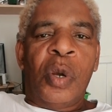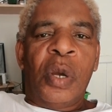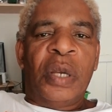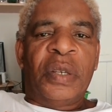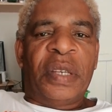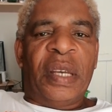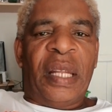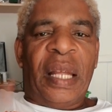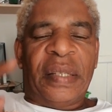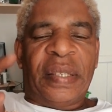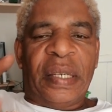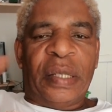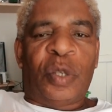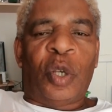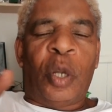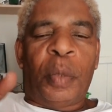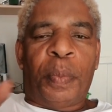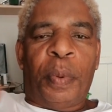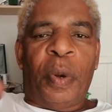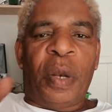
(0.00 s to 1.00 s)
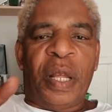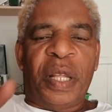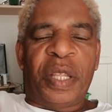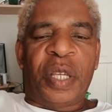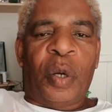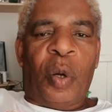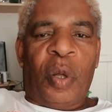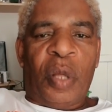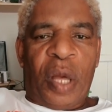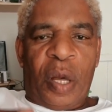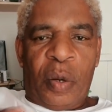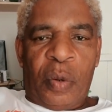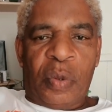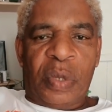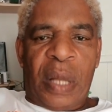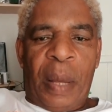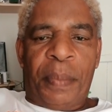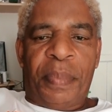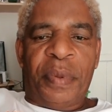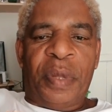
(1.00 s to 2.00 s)
ser asesor político de,
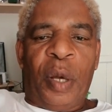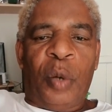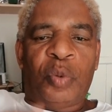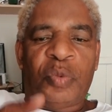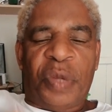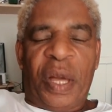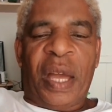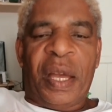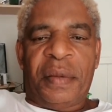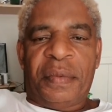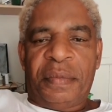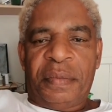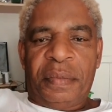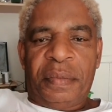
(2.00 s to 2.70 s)
una, de usted.